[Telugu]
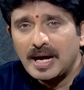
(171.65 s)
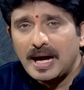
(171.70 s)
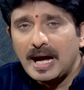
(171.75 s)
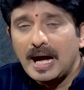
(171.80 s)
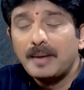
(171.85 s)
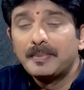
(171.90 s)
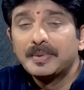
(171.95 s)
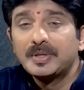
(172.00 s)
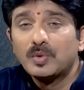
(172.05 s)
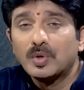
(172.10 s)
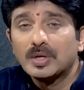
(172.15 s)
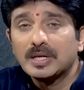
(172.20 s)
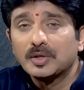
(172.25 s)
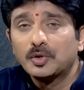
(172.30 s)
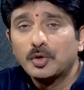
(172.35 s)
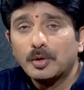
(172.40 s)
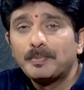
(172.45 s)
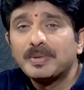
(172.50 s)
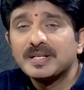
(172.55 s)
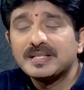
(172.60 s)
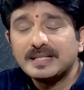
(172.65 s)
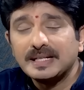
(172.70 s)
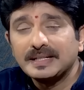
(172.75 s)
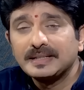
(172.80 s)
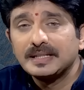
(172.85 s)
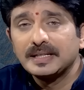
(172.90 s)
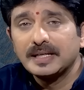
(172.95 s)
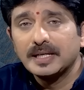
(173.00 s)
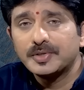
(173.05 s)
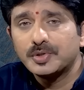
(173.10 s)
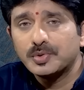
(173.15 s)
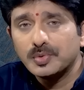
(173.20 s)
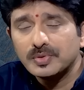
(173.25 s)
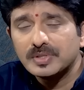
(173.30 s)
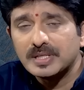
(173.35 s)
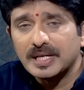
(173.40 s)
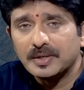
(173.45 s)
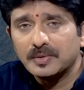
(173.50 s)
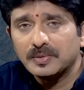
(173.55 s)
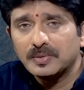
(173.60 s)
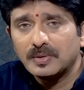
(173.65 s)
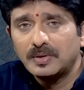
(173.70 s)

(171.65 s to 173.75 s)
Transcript: ఆమెను ఒక గొప్ప శక్తిగా చూశారు